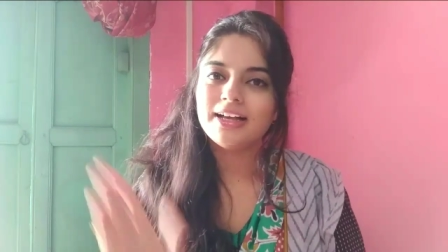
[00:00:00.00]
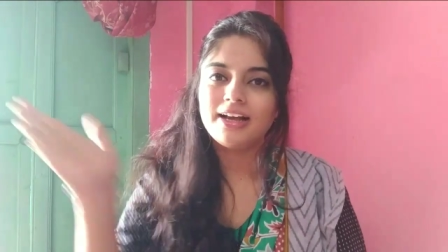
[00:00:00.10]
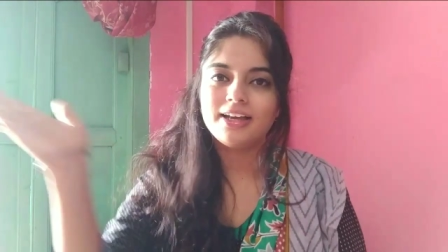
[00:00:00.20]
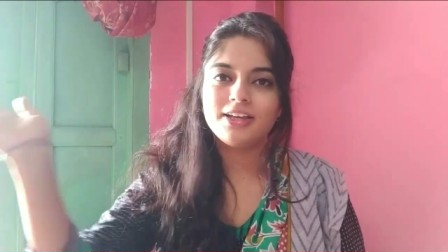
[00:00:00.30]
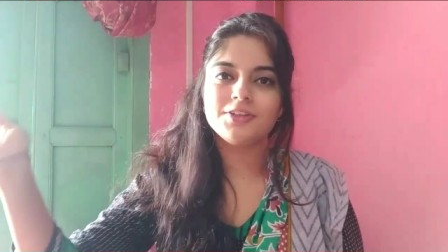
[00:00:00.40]

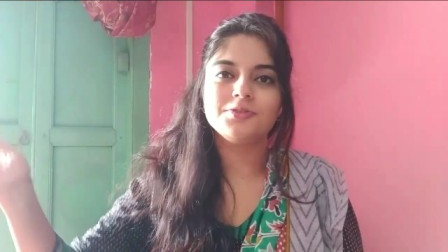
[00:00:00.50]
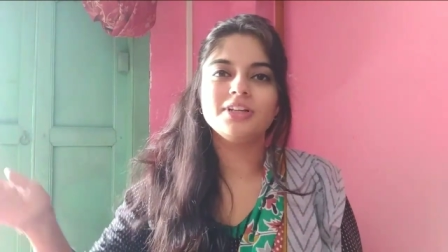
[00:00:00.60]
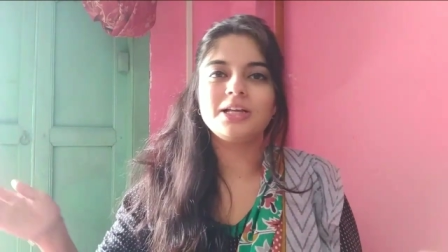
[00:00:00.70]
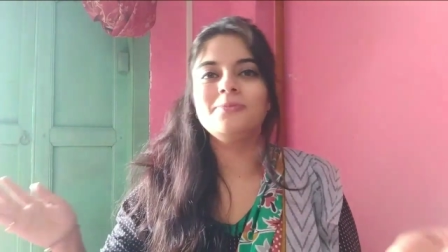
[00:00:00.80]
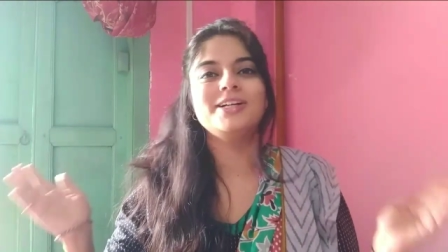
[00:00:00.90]
গাইস
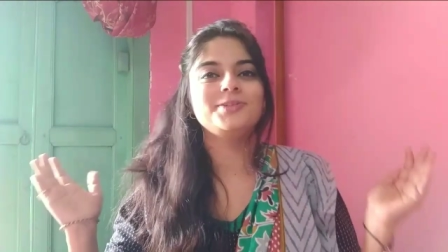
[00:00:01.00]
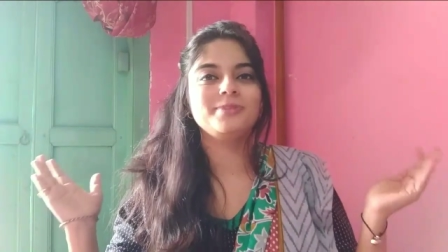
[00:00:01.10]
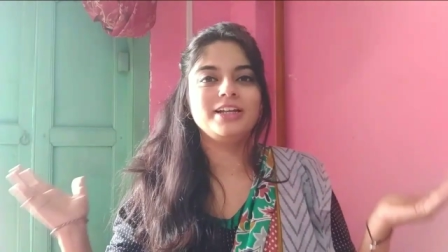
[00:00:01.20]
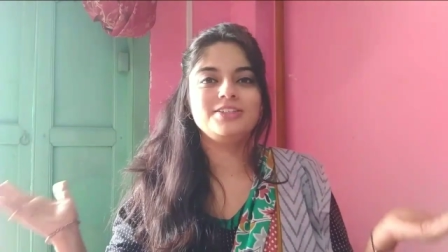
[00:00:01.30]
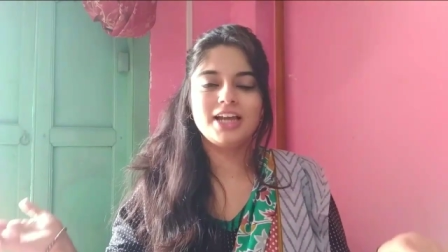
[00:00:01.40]
ওয়েলকাম ব্যাক টু
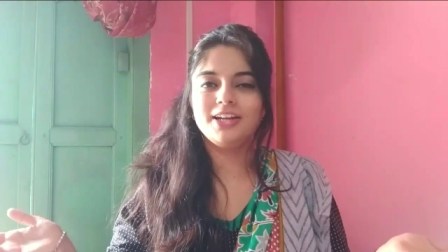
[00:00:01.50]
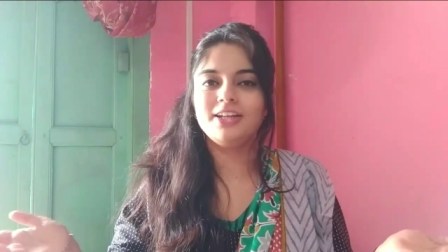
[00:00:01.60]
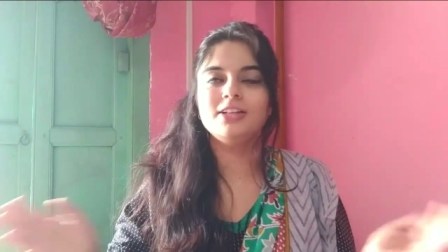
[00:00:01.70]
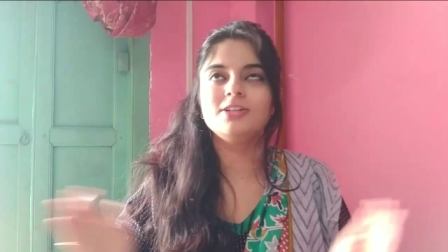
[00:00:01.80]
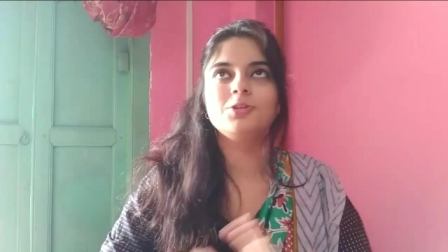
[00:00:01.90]
মাই
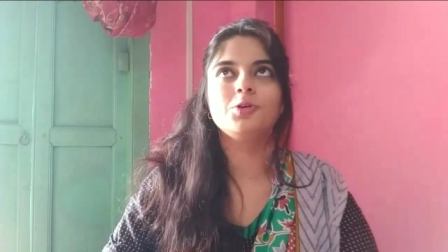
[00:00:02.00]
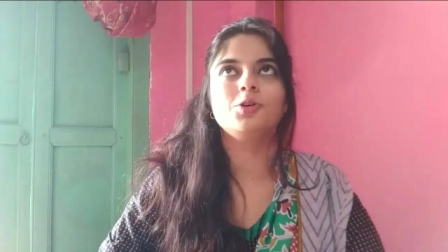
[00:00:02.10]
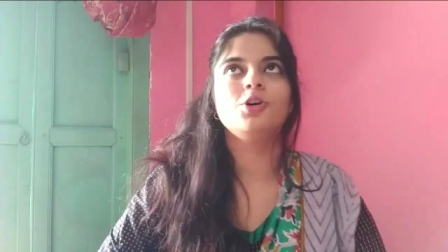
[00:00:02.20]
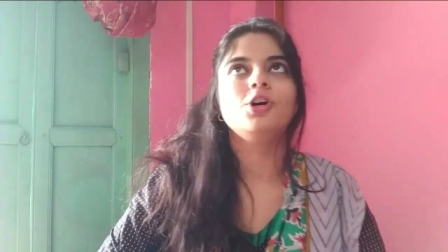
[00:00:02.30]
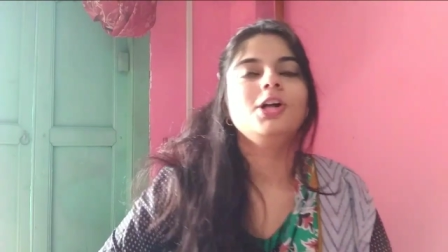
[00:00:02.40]
চ্যানেল তো
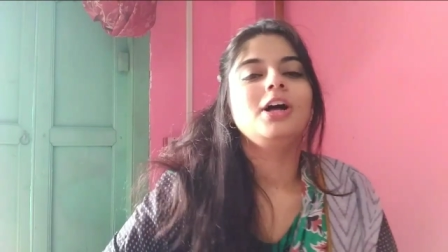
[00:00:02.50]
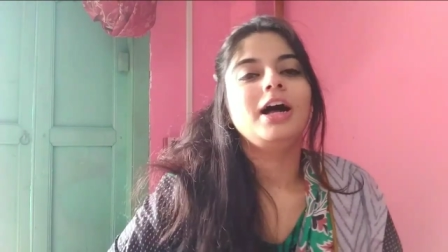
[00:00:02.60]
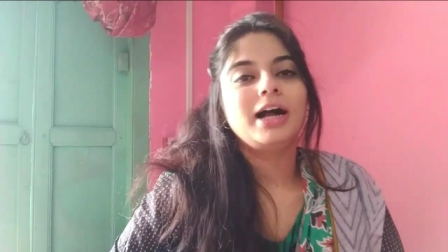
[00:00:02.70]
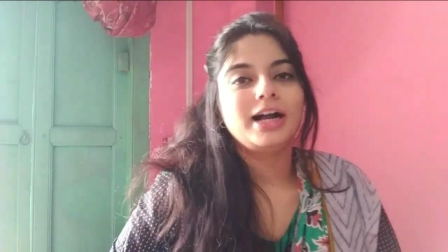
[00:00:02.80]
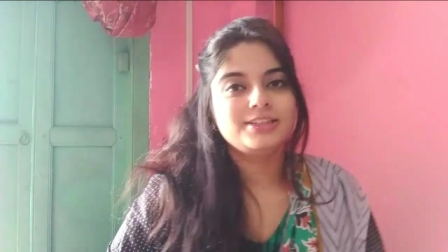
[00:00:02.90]

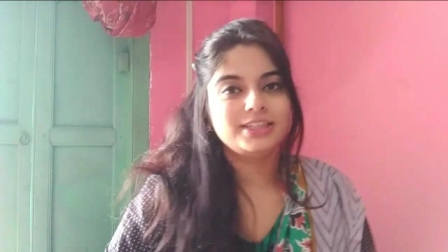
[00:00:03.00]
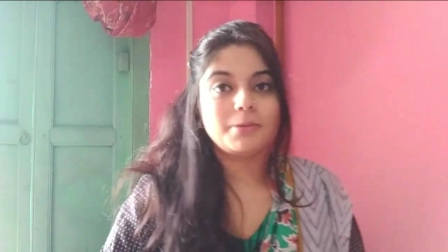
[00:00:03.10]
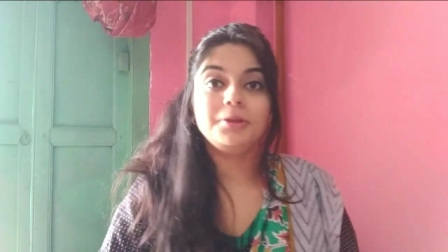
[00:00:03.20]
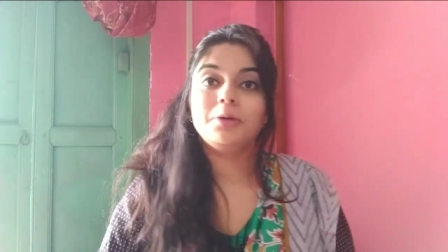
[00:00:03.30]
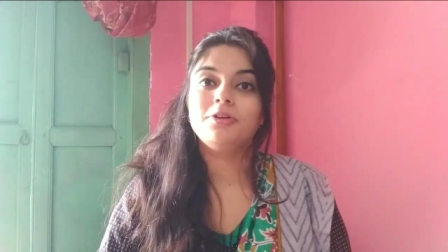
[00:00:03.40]
আজকে
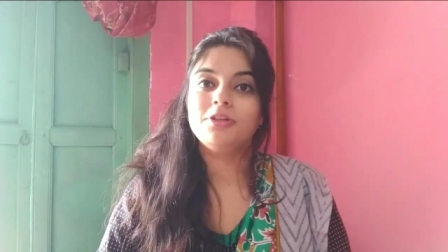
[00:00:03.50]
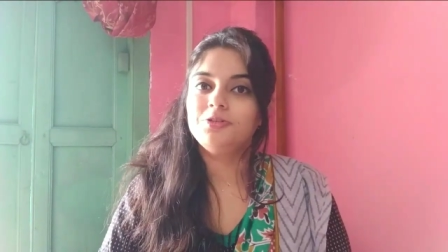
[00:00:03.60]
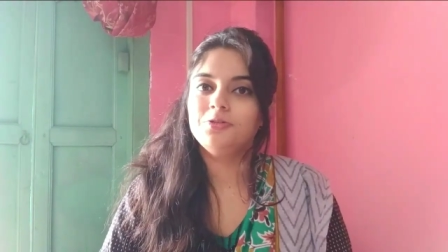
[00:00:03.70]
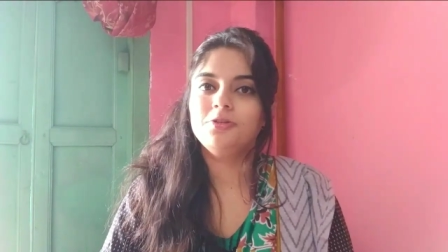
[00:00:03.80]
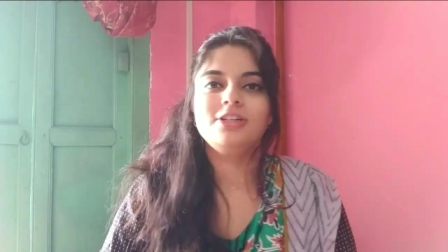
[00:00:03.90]
আমি তোমাদের
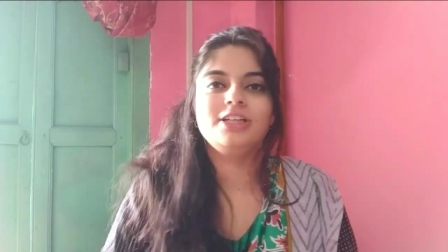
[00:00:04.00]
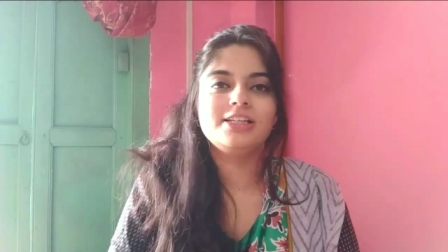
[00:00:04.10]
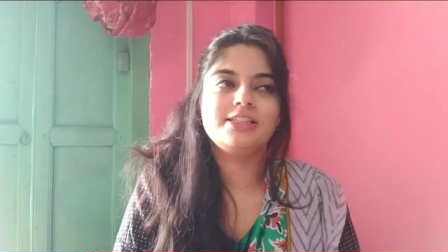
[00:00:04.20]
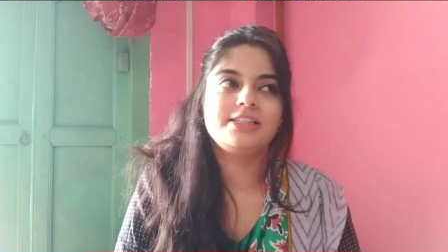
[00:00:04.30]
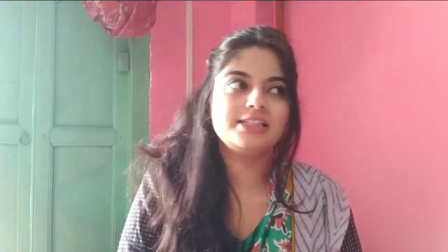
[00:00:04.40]
জন্য নিয়ে
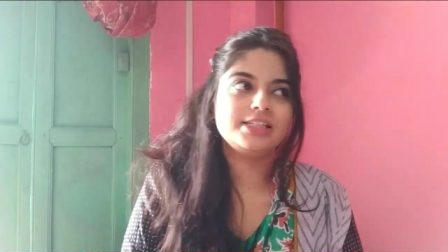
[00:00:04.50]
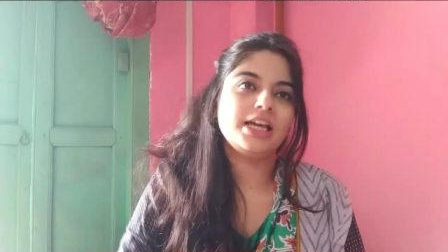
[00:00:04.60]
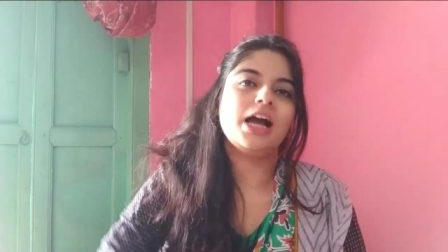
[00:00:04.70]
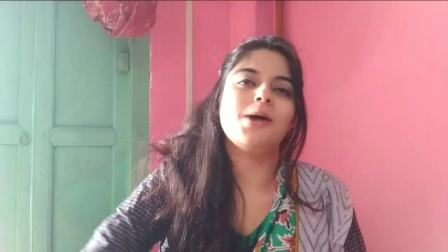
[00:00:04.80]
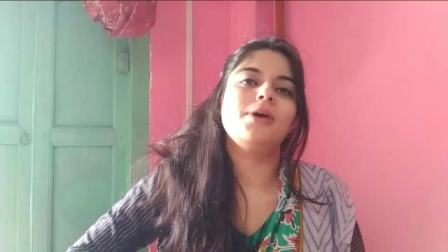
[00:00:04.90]
এসেছি
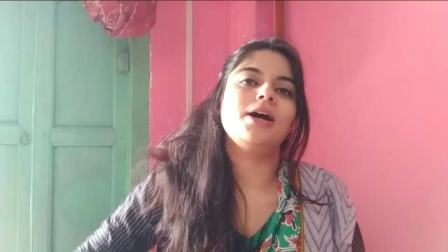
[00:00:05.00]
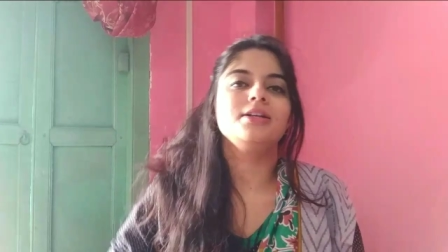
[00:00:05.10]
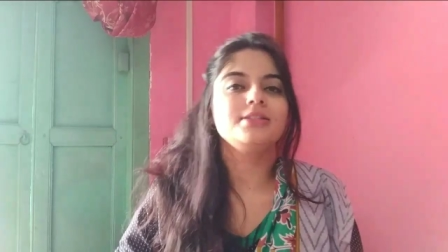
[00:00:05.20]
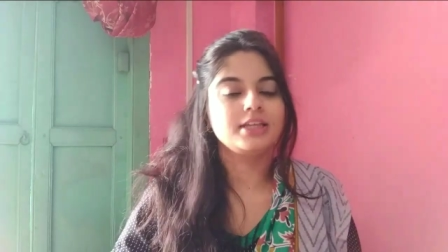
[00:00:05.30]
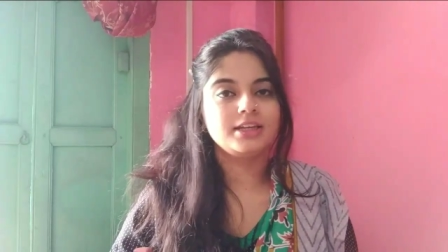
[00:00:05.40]
আমার
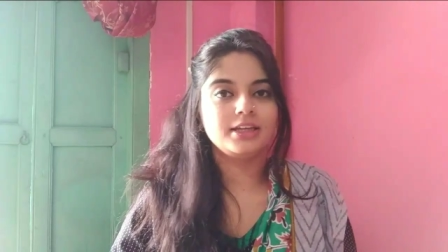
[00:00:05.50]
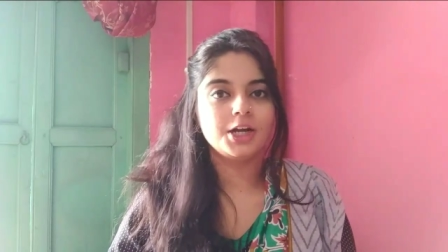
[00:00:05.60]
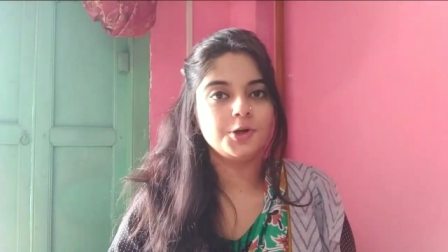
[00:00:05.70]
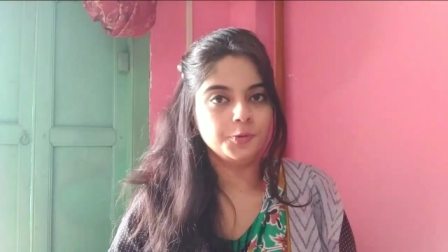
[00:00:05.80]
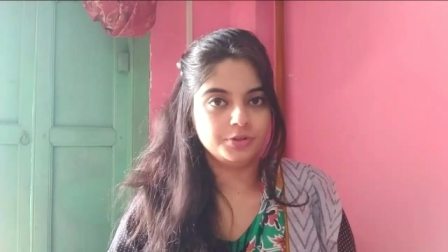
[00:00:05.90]
স্কিন
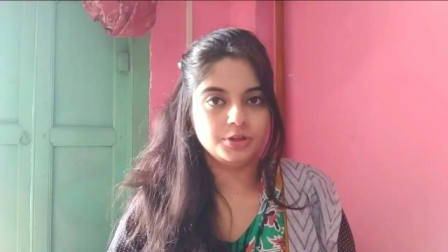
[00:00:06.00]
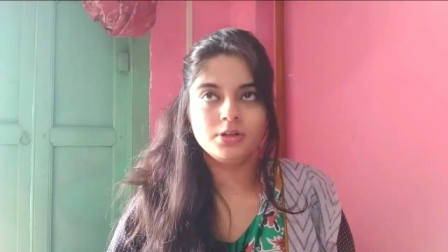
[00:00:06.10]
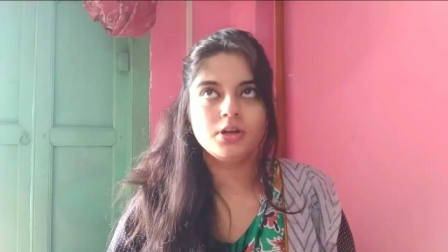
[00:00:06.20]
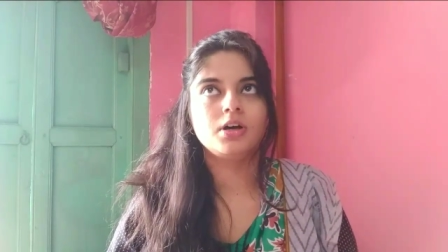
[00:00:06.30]
কেয়ার রুটিন